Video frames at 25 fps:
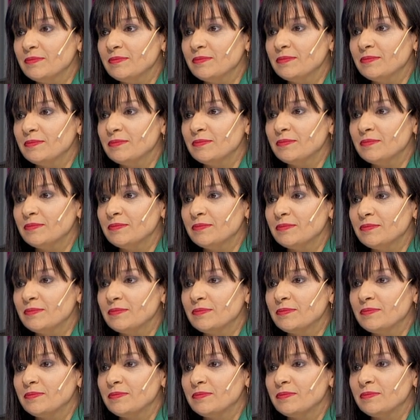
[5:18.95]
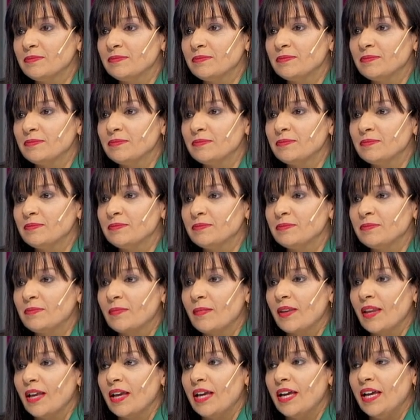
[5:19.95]
en los actores inmobiliarios del
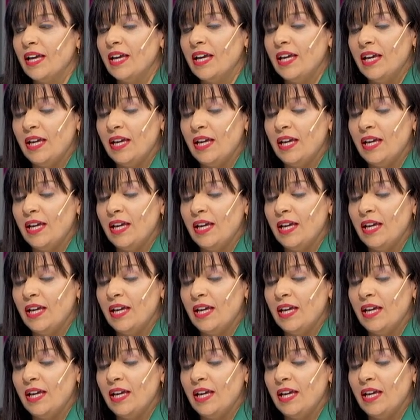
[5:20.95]
sector?